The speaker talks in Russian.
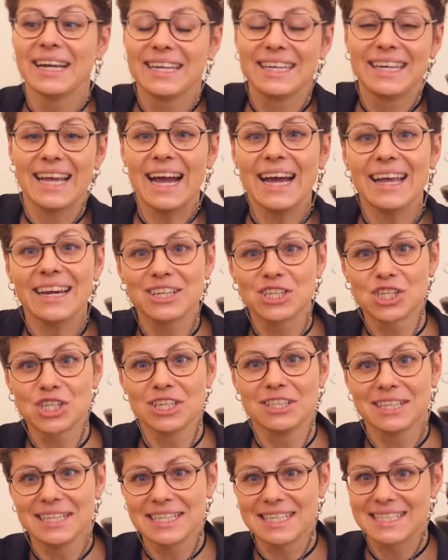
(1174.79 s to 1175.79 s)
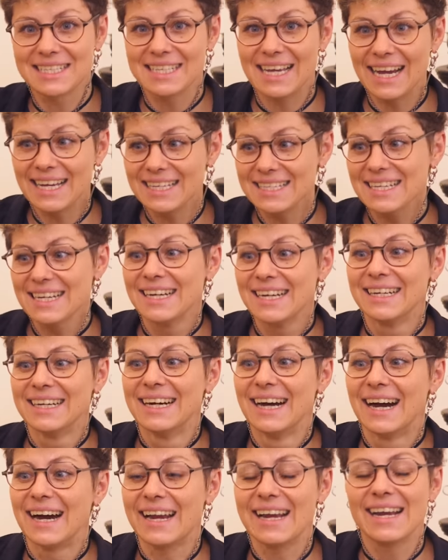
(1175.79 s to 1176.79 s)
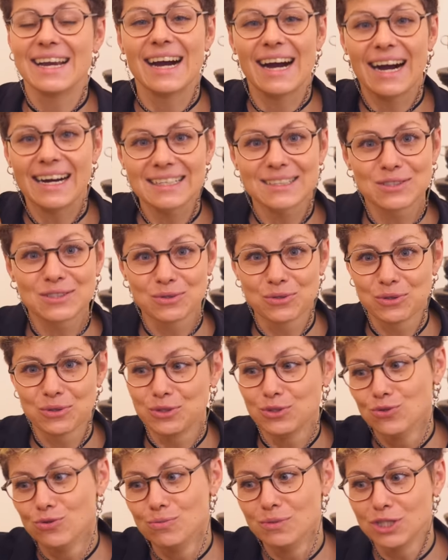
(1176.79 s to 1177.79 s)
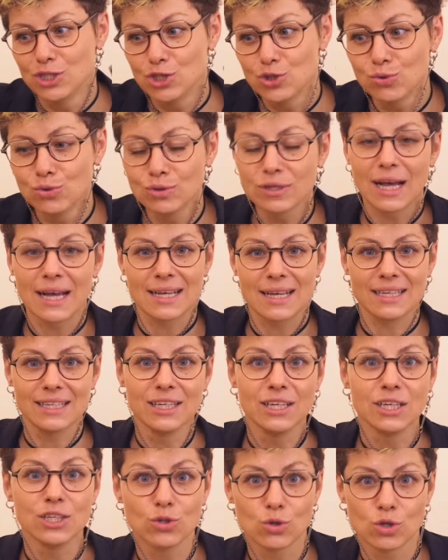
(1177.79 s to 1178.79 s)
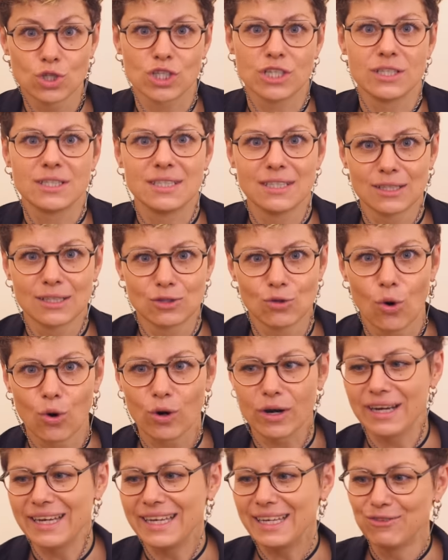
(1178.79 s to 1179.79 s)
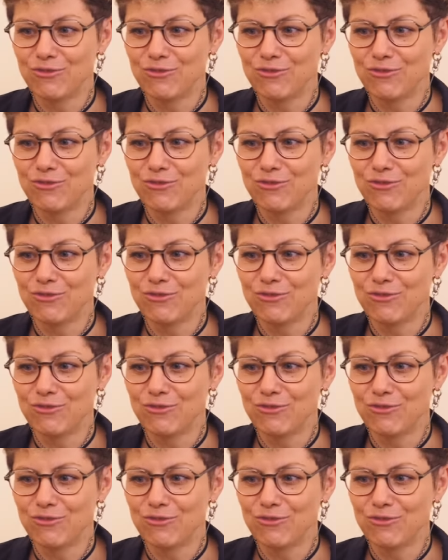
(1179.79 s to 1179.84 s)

Я решила снять реакцию Юмичу на ее же ТикТок.